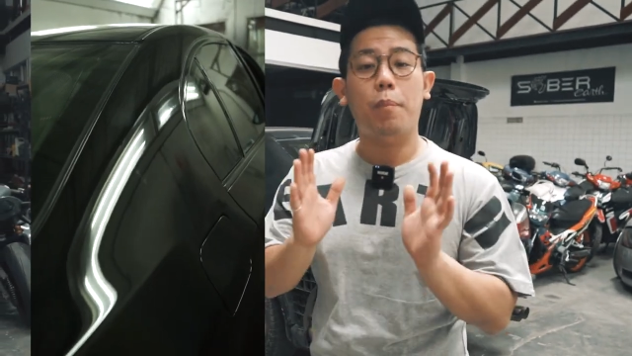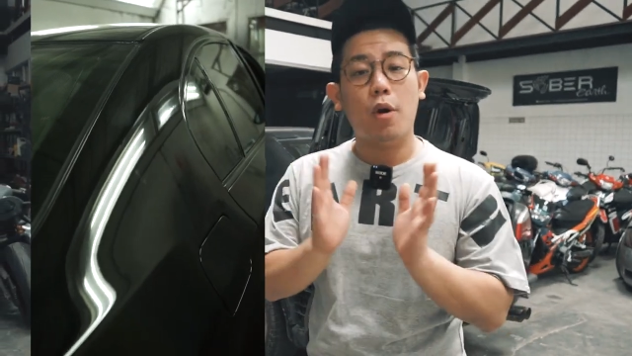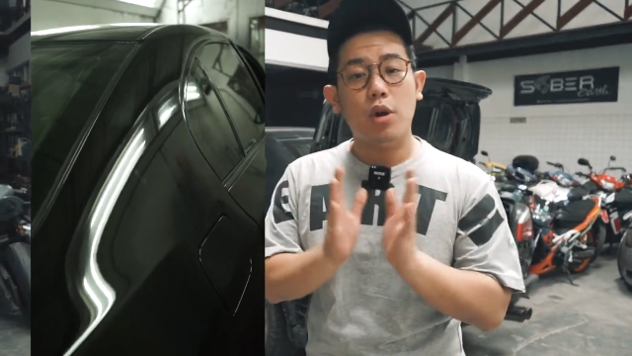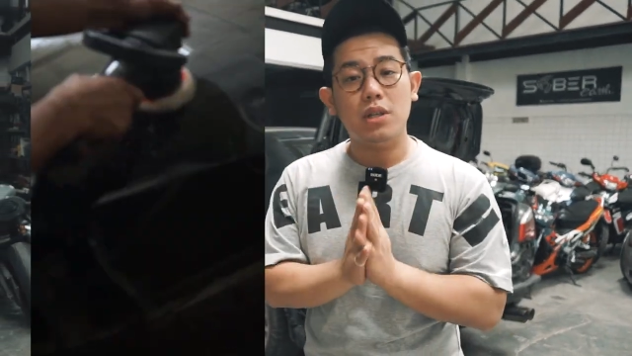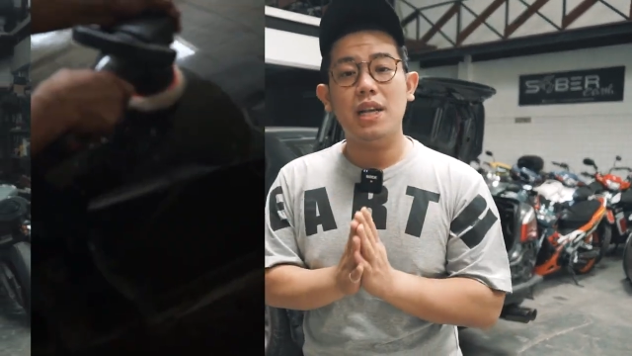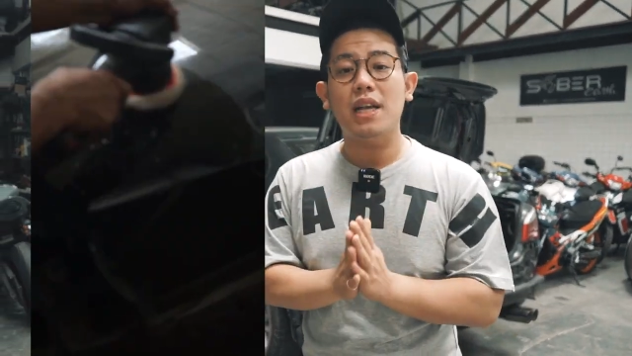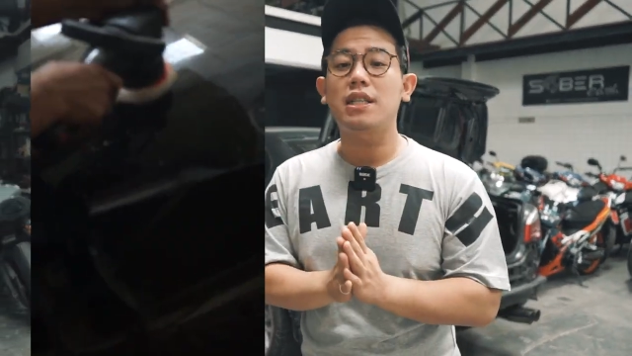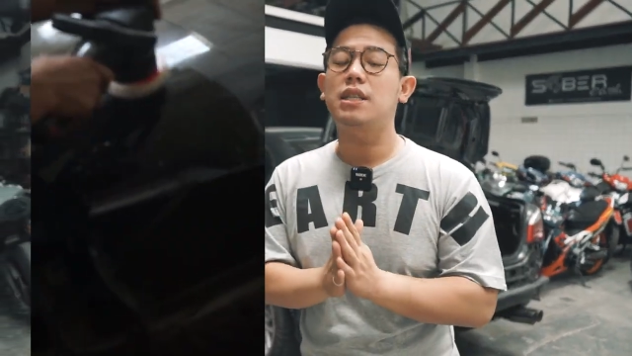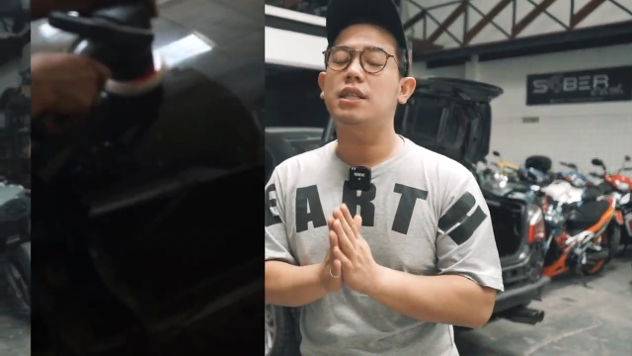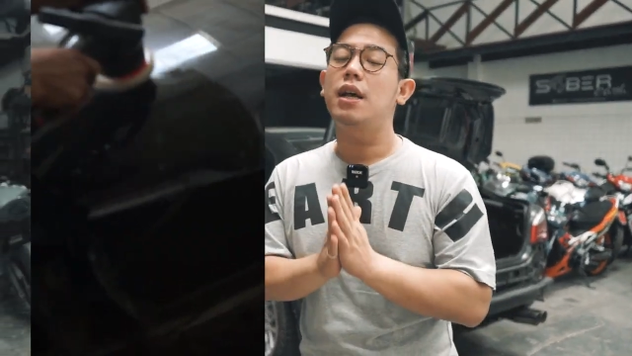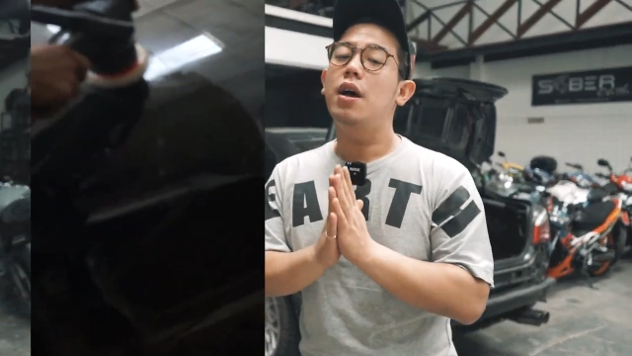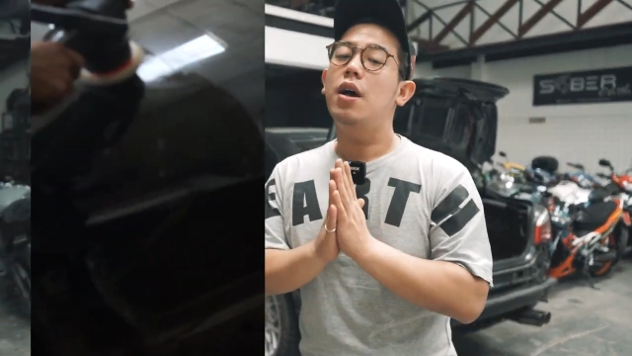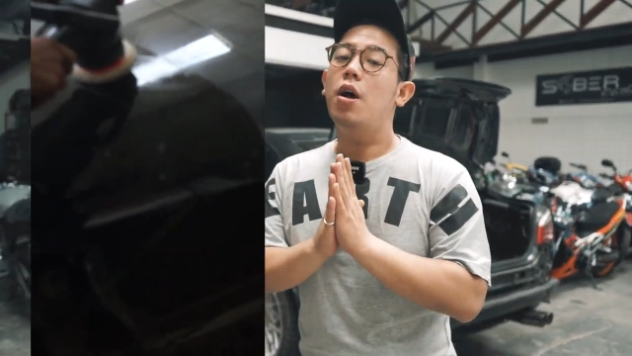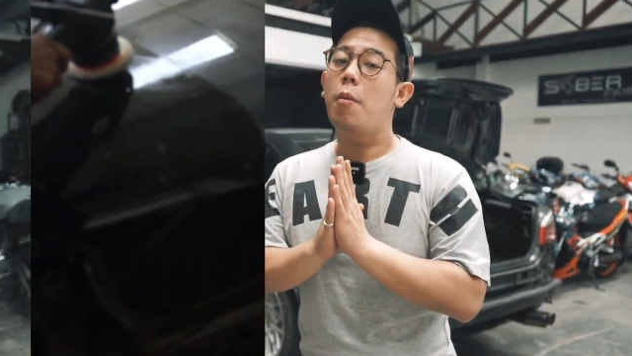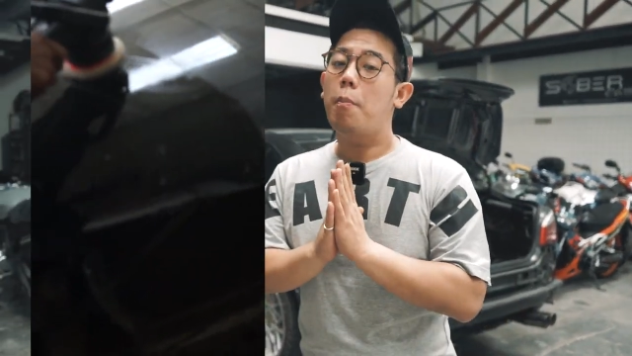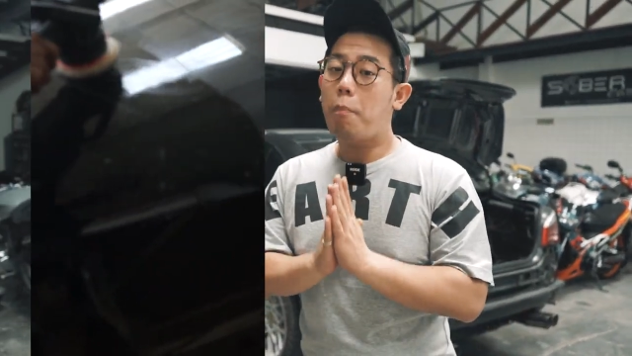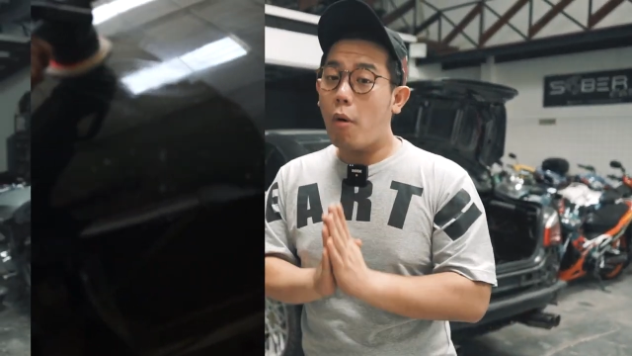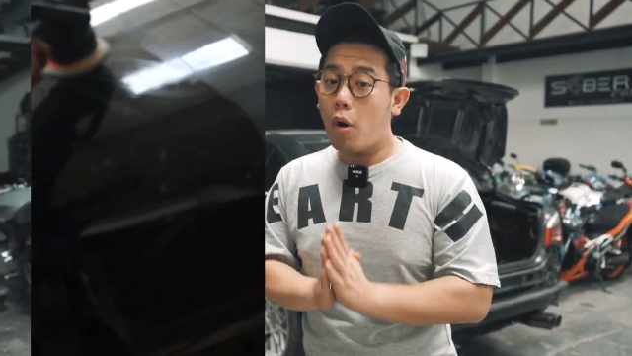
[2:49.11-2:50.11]
proses
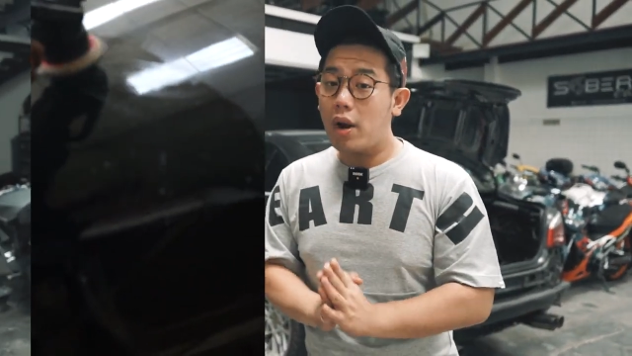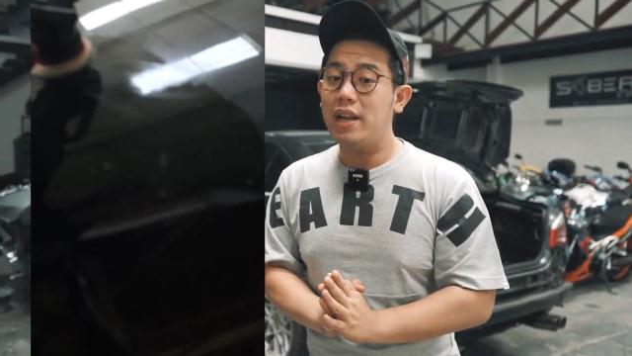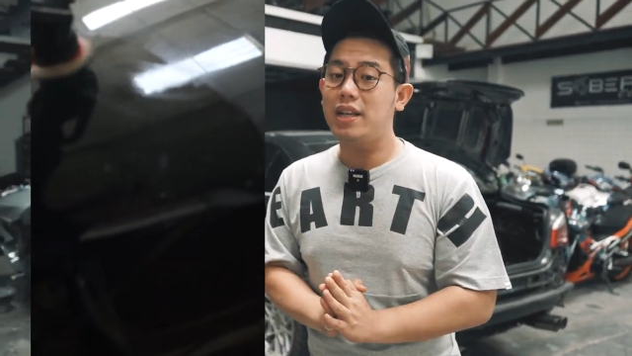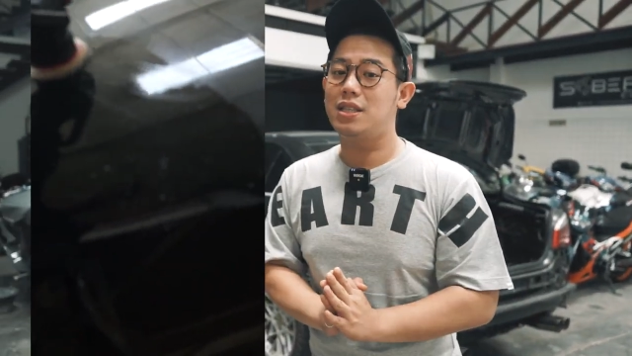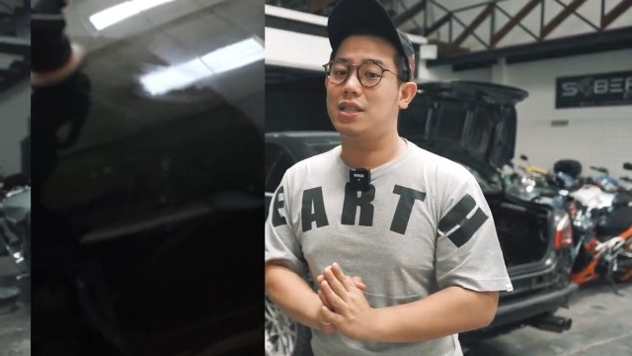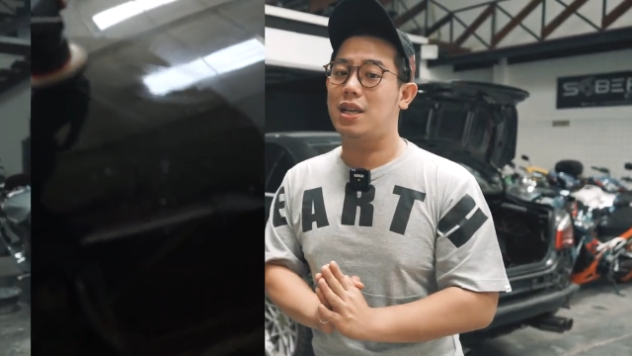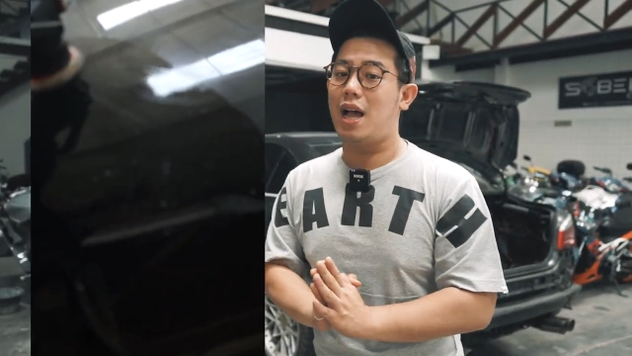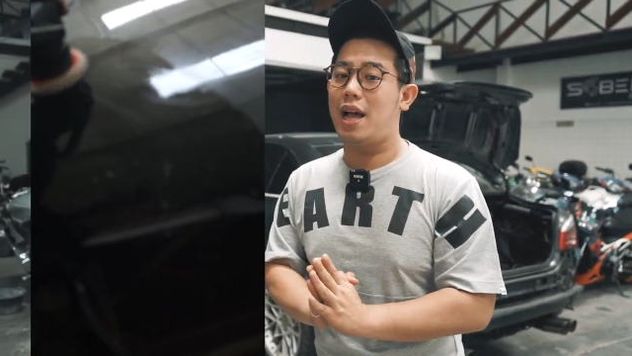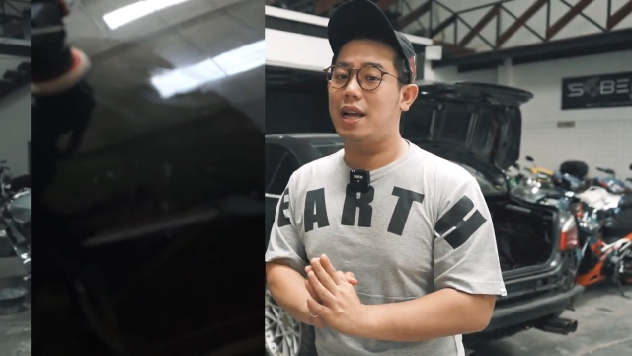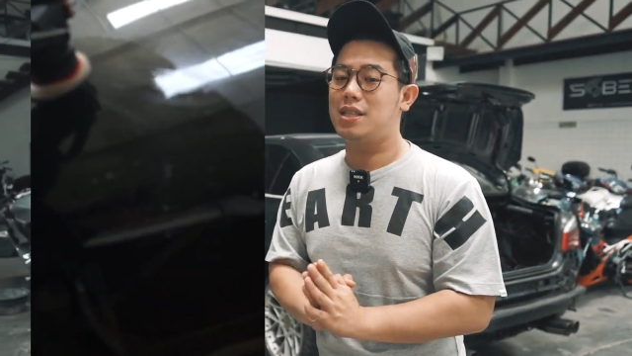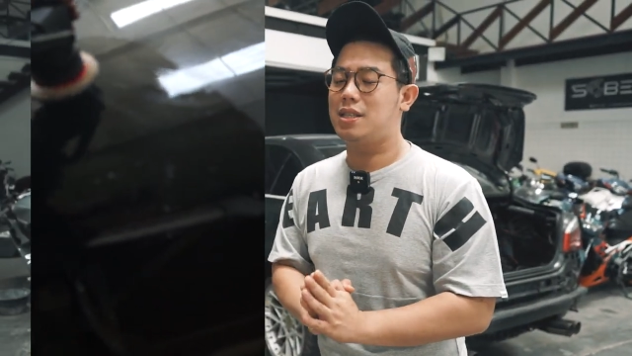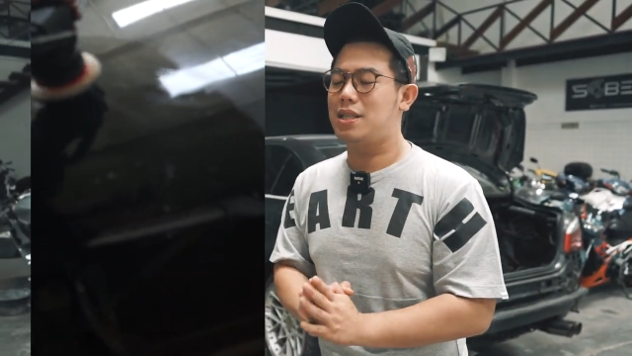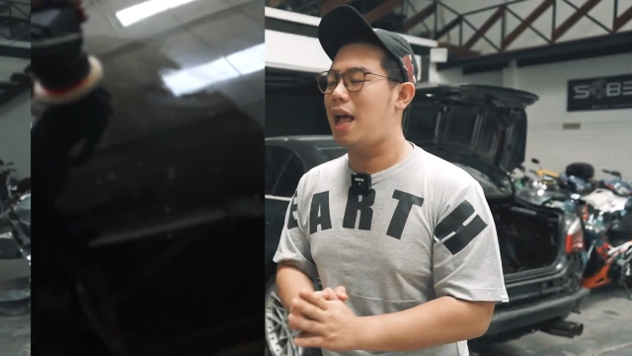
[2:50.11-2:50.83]
polish guys.